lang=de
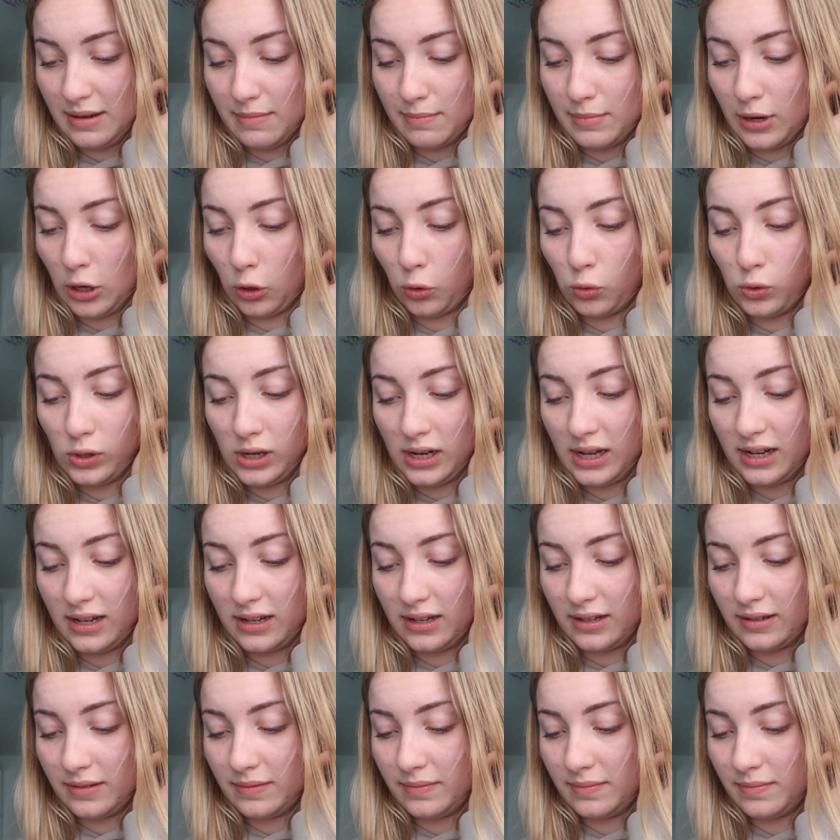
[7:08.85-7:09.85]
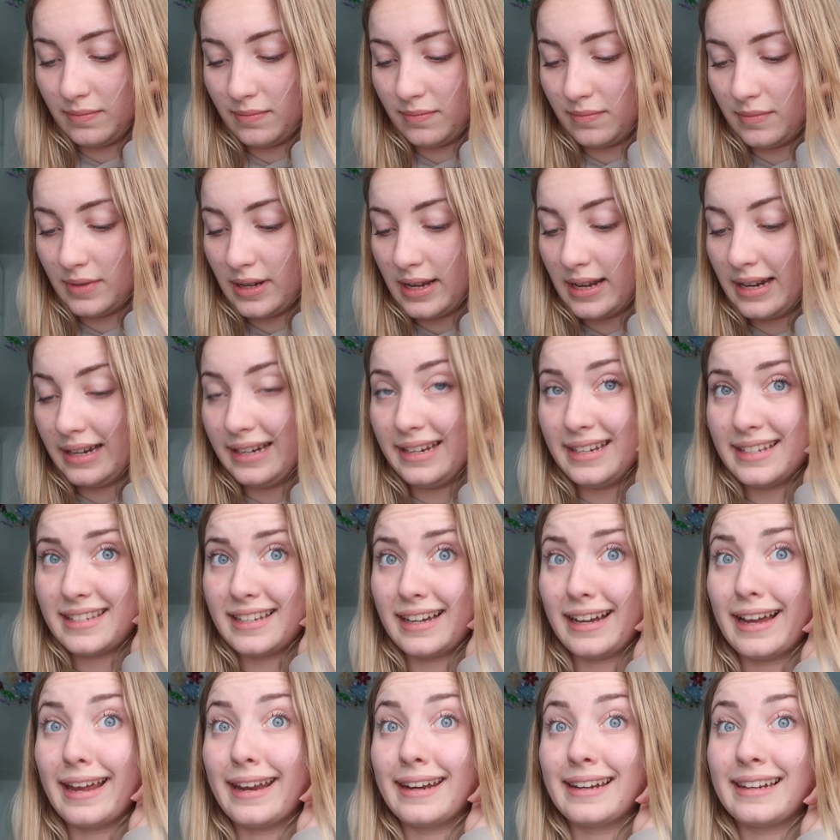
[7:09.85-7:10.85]
Paola,
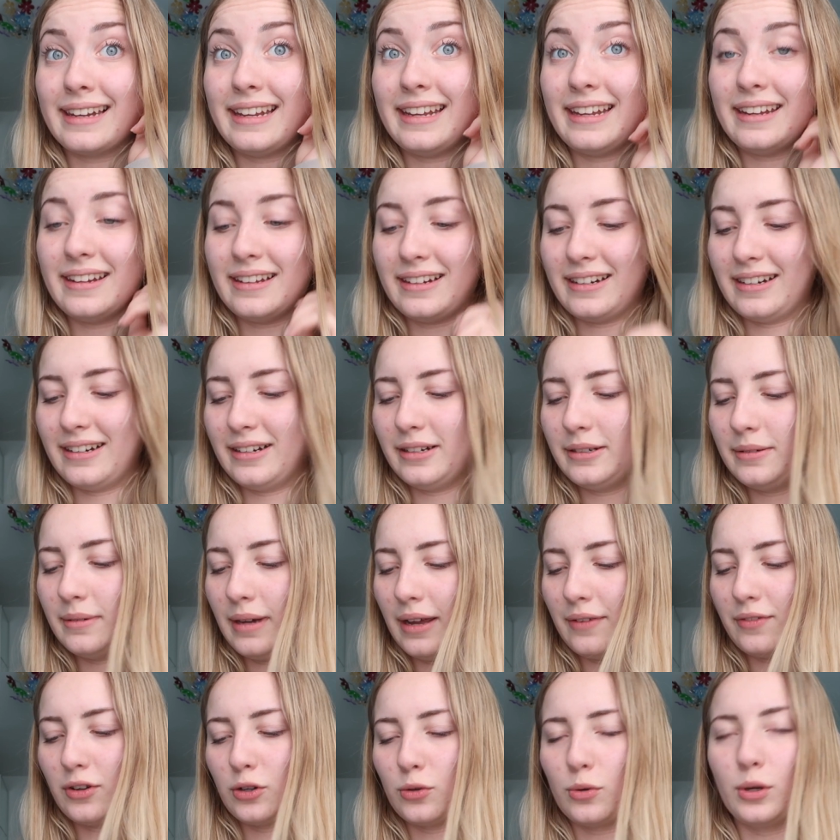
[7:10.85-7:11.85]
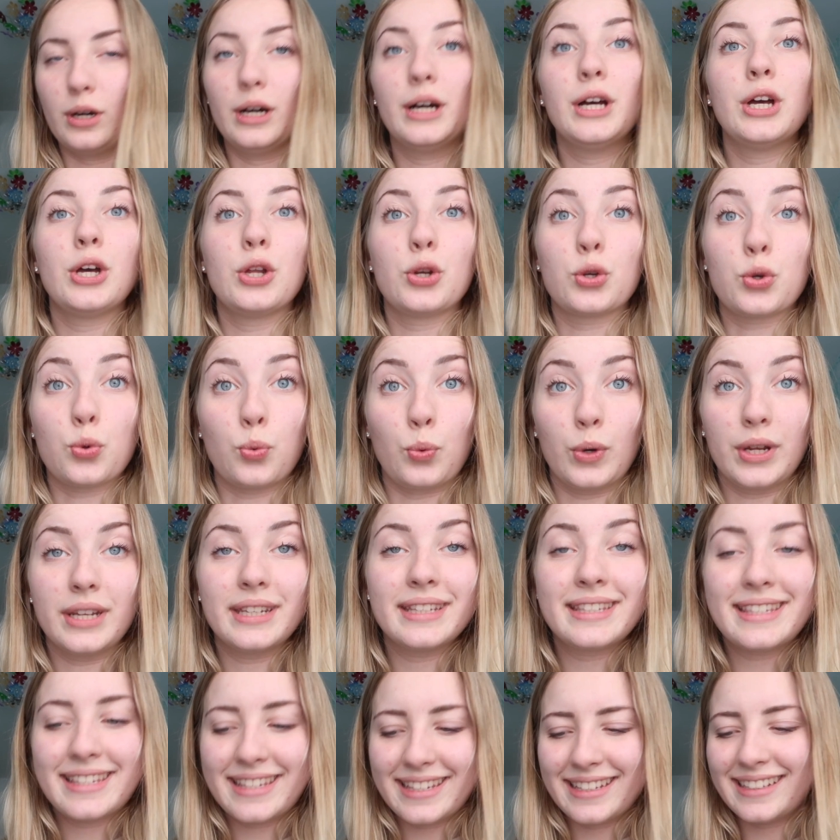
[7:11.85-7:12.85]
Lisa und Lena, einfach nur
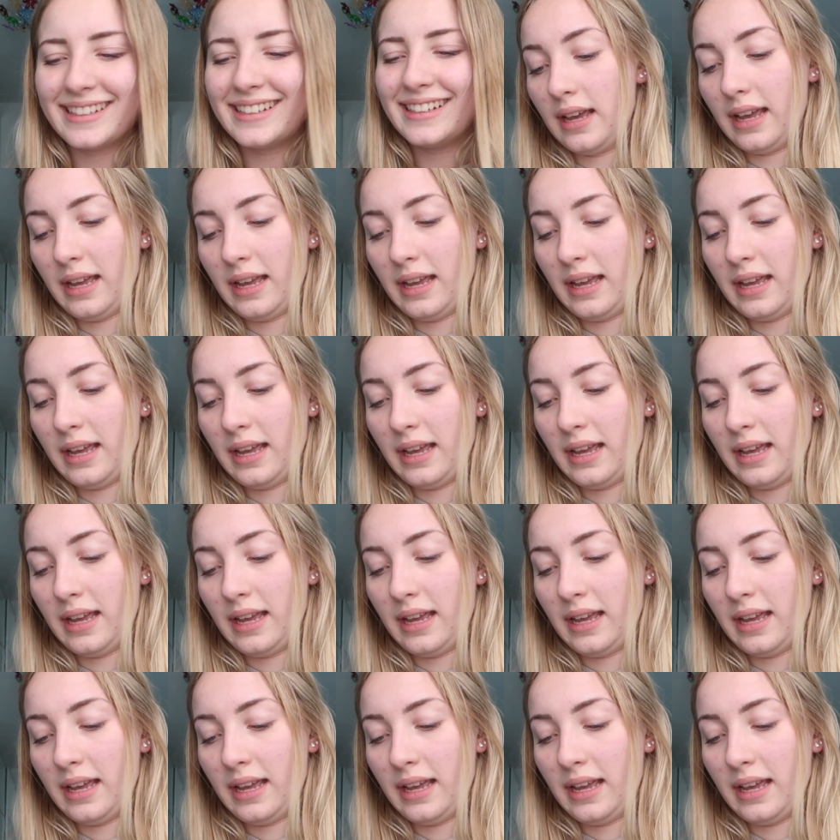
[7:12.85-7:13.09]
Twins.